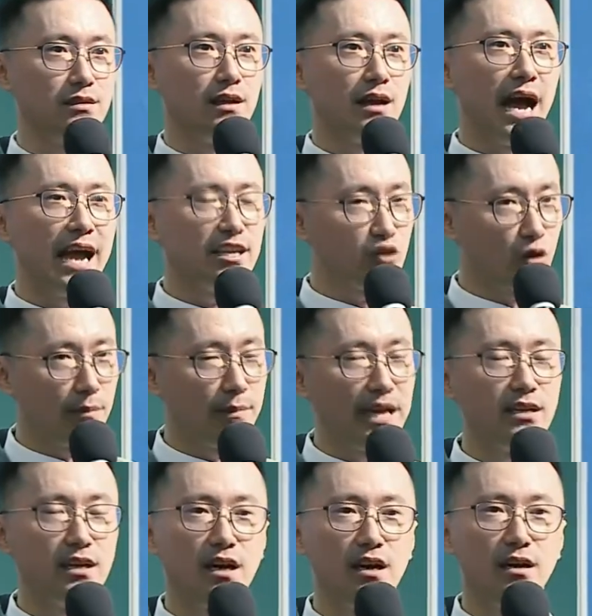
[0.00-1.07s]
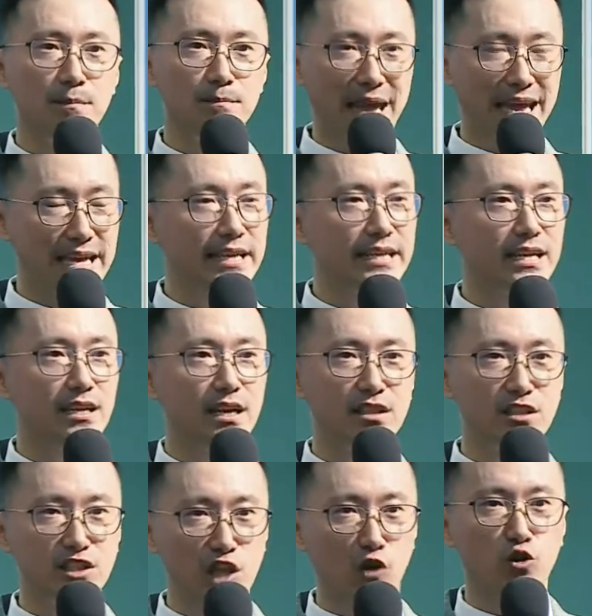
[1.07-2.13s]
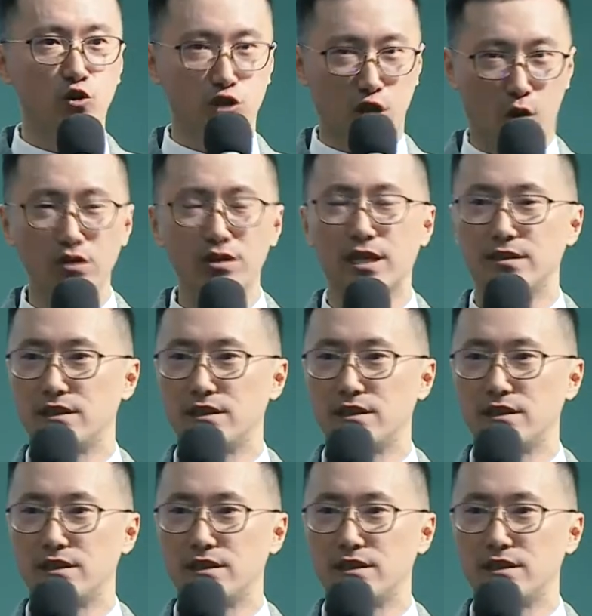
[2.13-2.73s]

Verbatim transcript: 爱多美呢，每一个人都有同等